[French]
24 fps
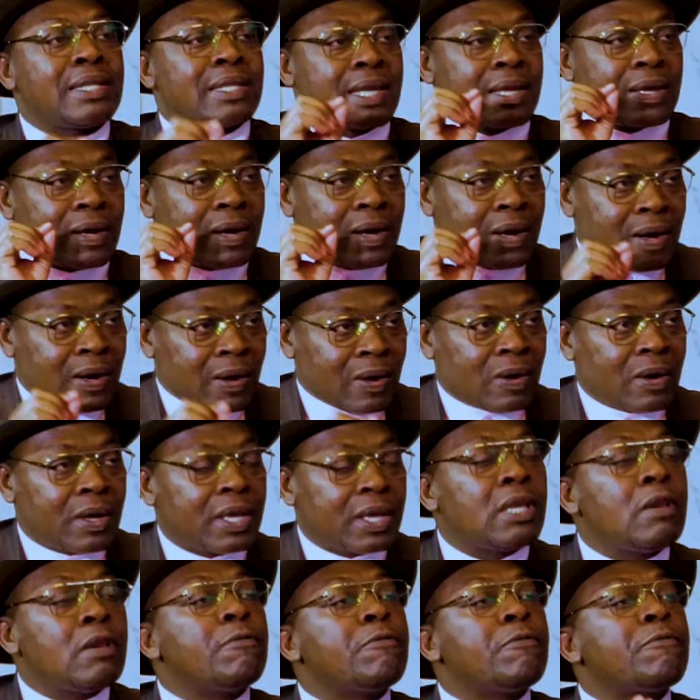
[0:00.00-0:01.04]
est un camp.
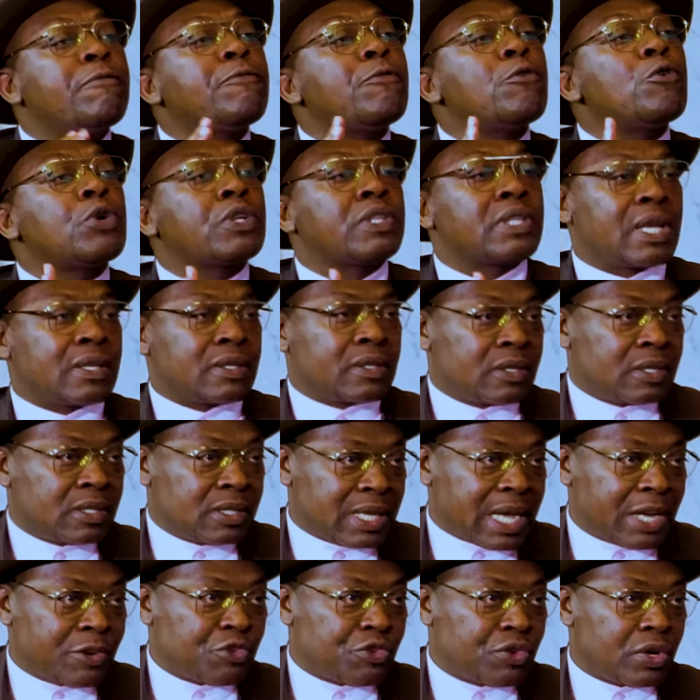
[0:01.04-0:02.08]
Il faut que ça se
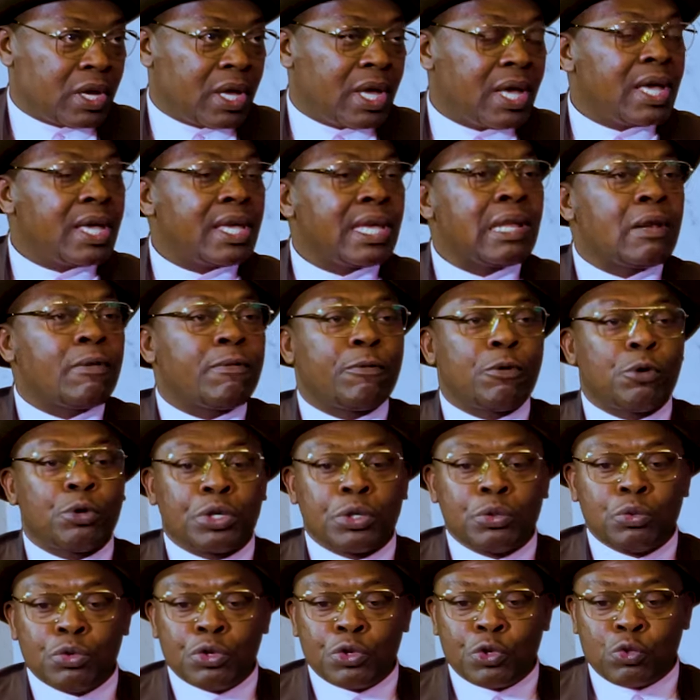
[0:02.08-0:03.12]
sache. Il faut
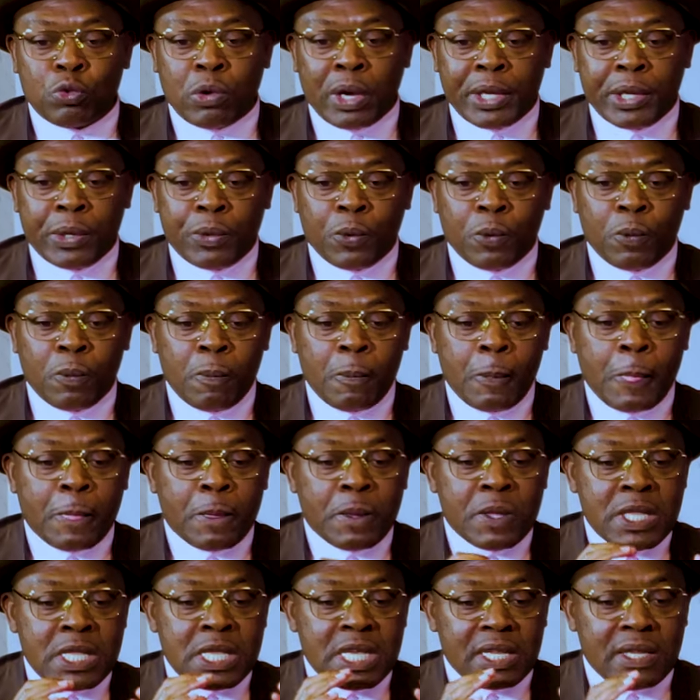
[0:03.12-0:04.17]
que nous ne soyons
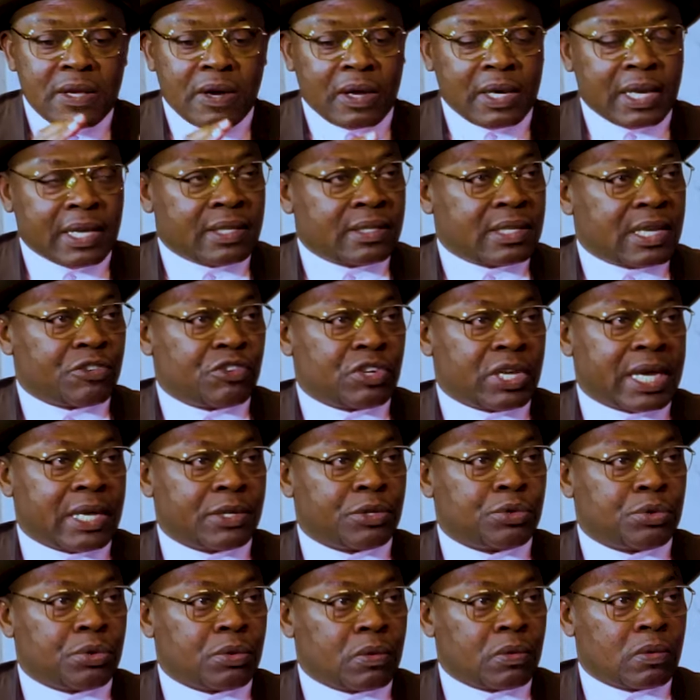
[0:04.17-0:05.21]
ni dans
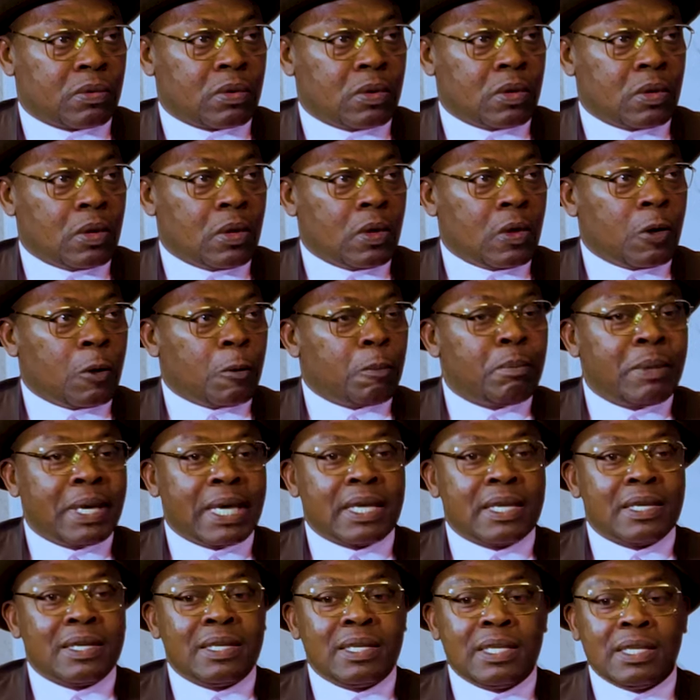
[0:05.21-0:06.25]
l'exagération,
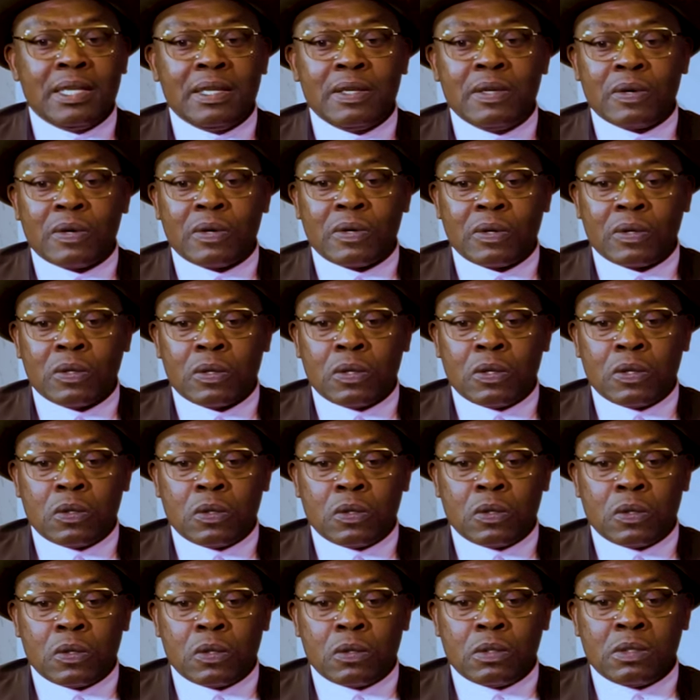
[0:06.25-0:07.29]
mais ni dans
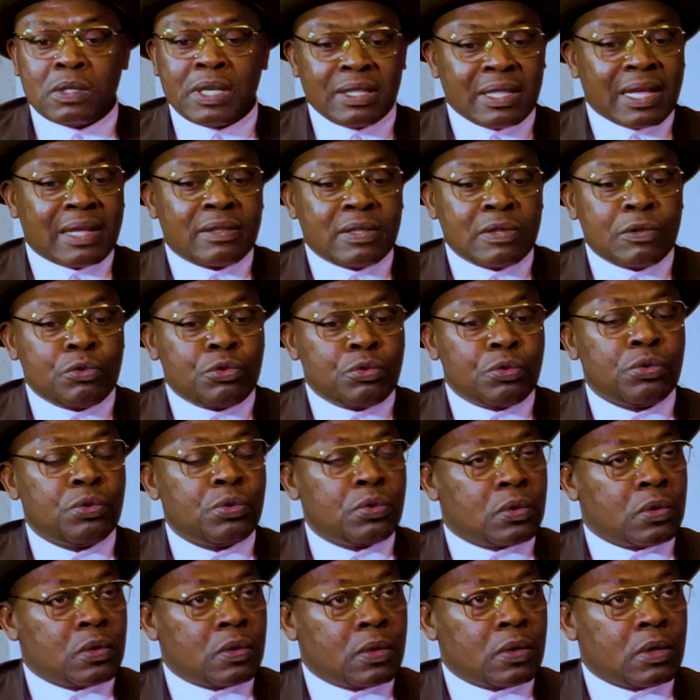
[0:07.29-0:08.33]
cette
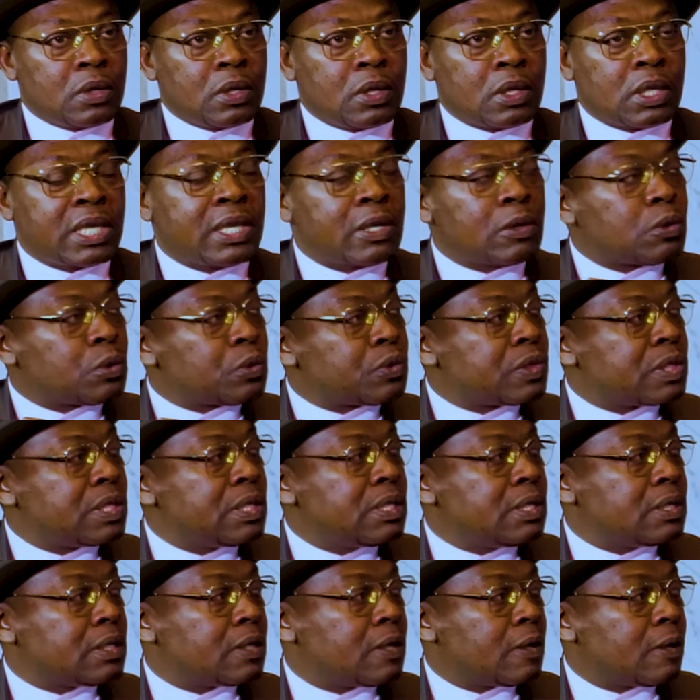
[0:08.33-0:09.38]
attitude qui
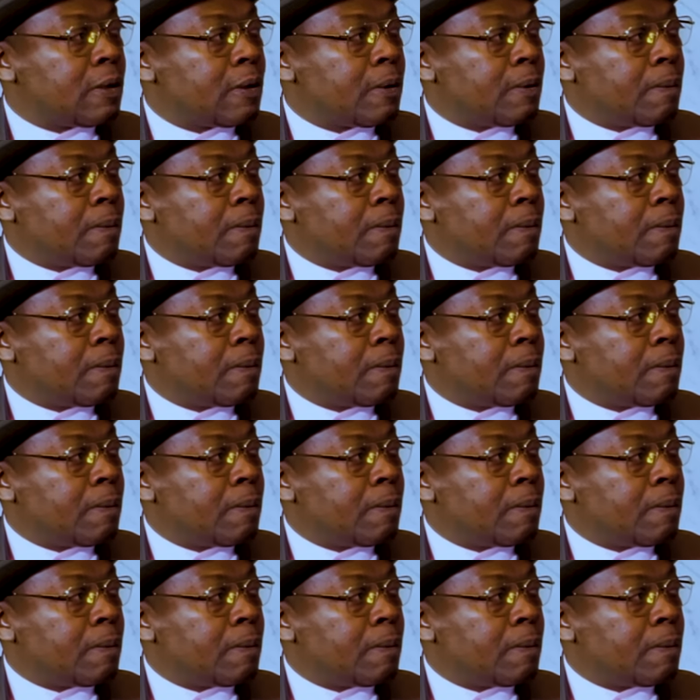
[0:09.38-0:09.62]
consiste